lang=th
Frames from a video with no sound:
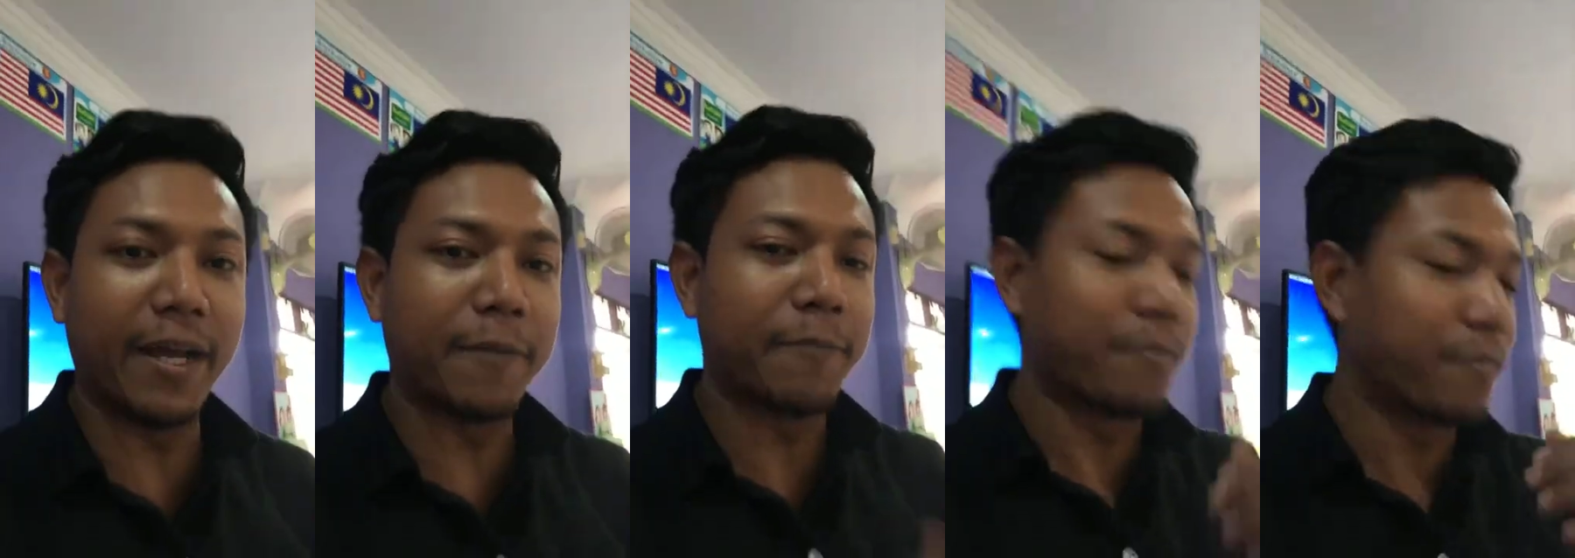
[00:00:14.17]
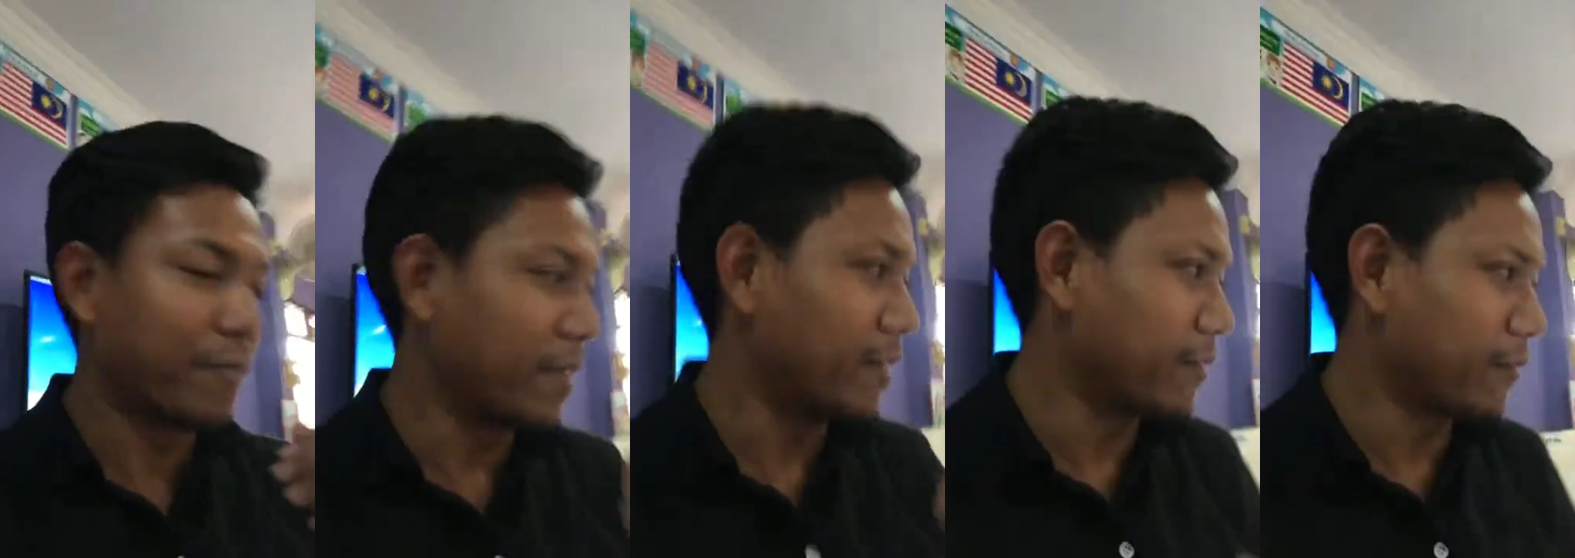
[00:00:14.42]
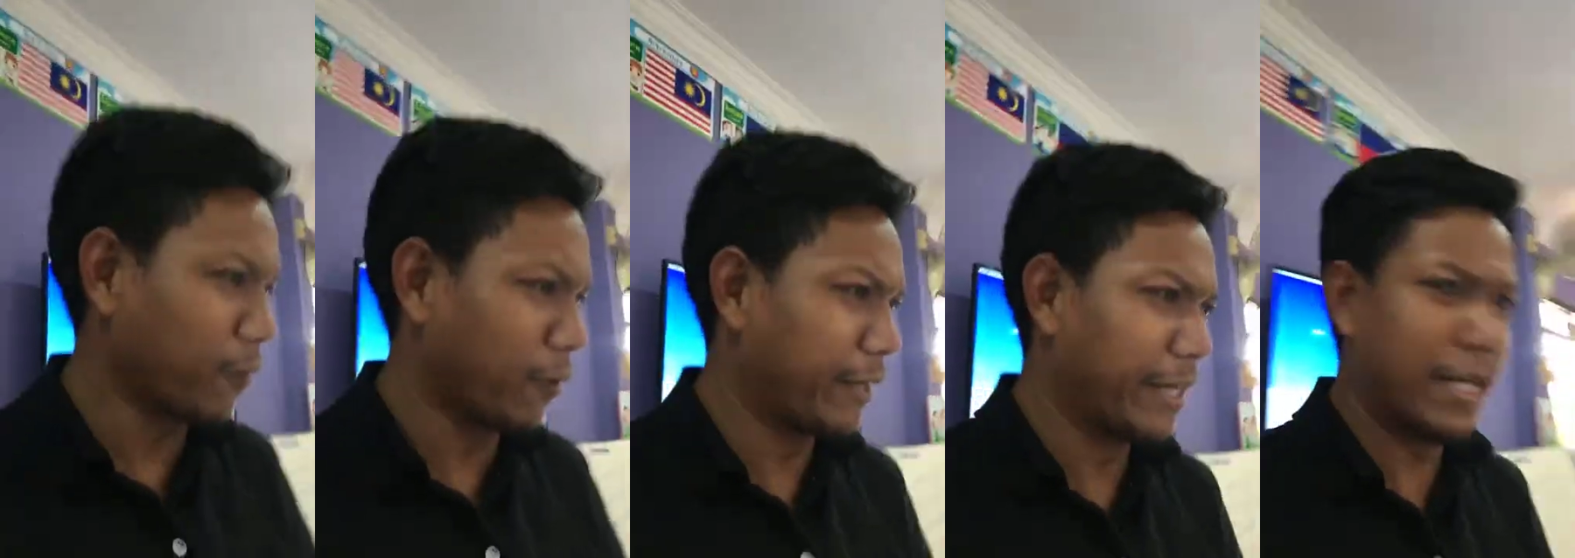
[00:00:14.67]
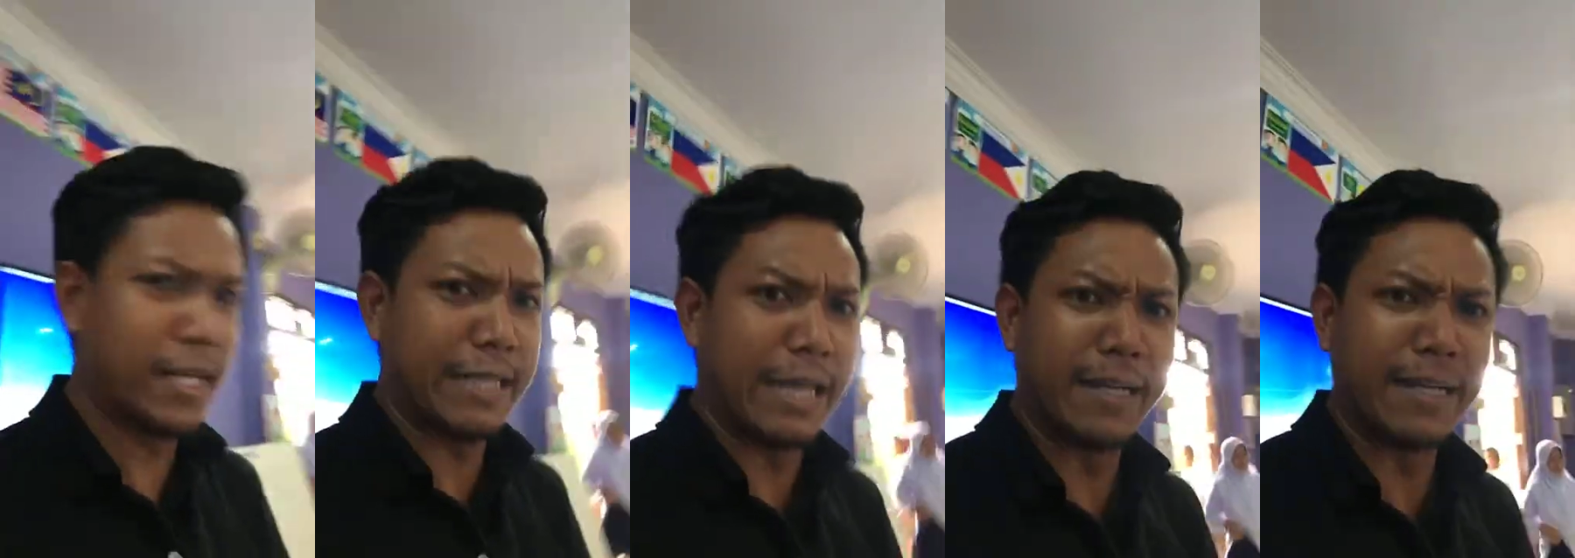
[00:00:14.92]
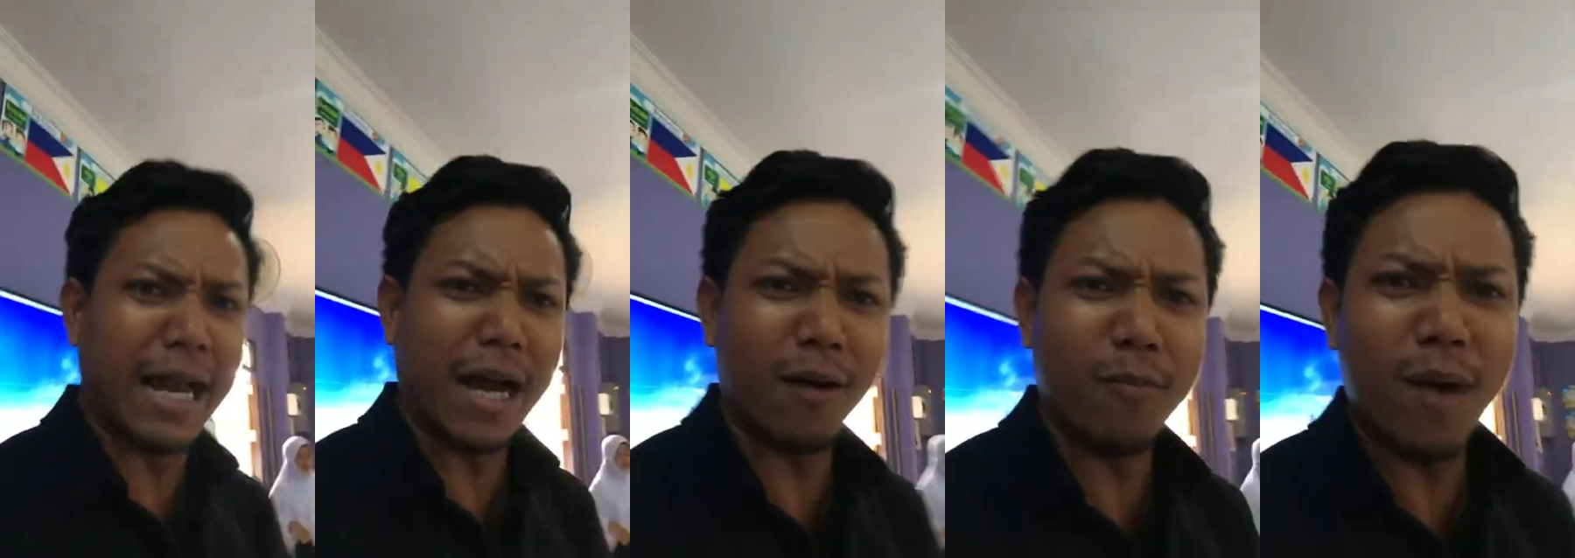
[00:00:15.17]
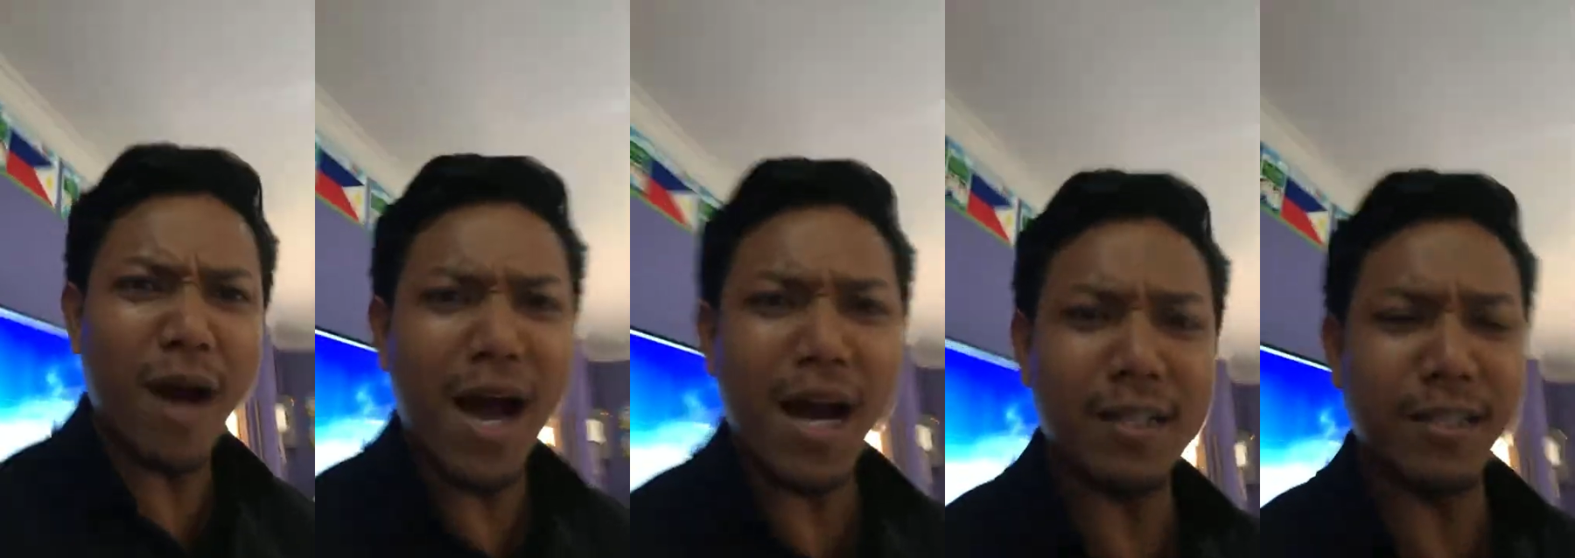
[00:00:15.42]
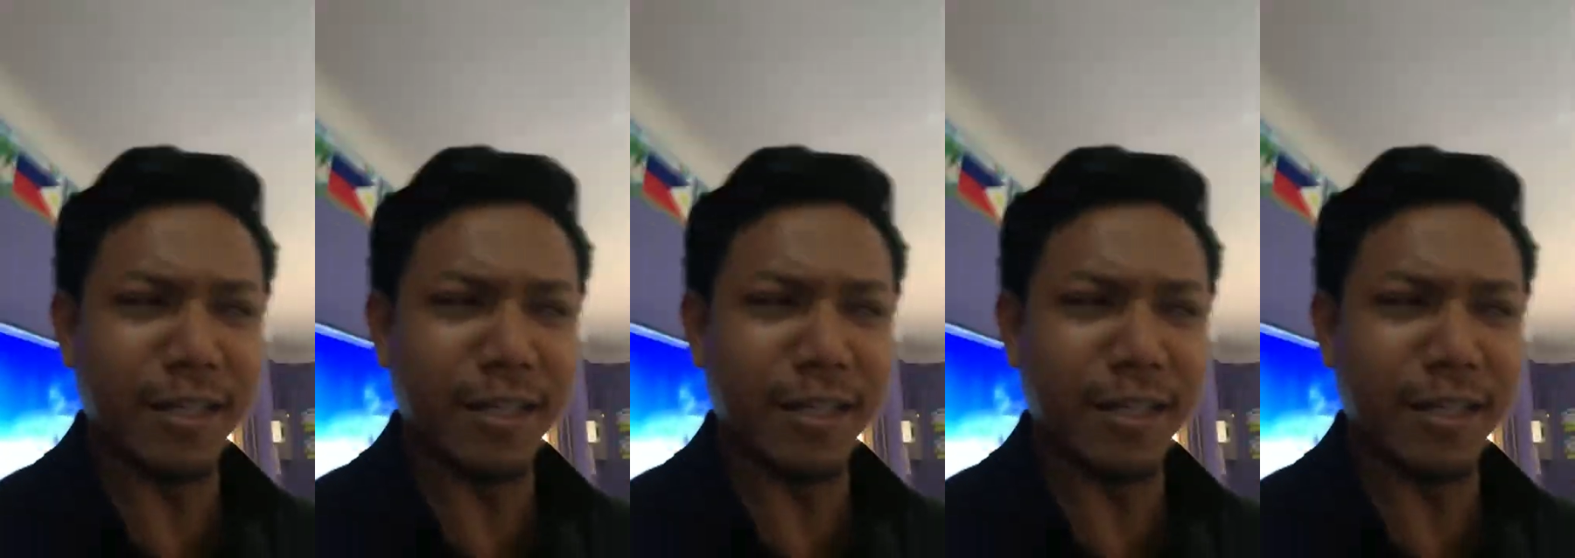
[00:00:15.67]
กๆตอนนี้เสียงดังมาก